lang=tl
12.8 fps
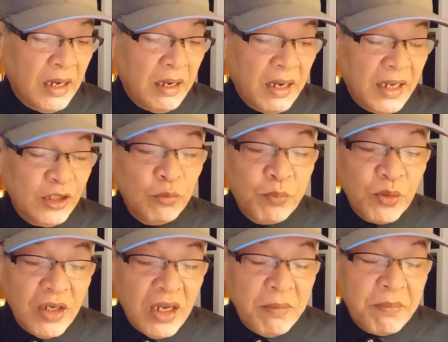ito po
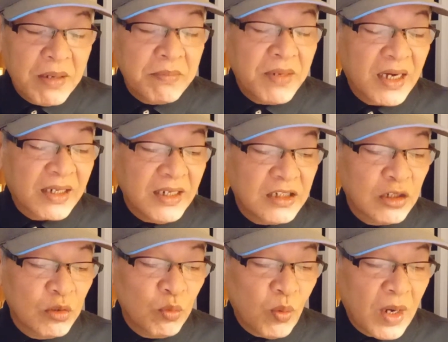yung ibang mga
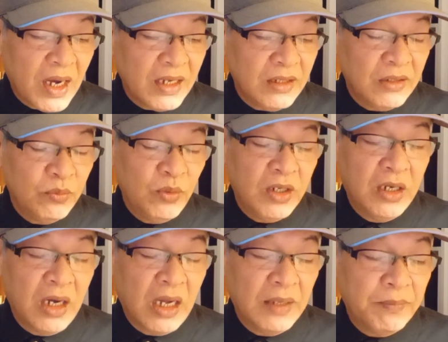reason why we got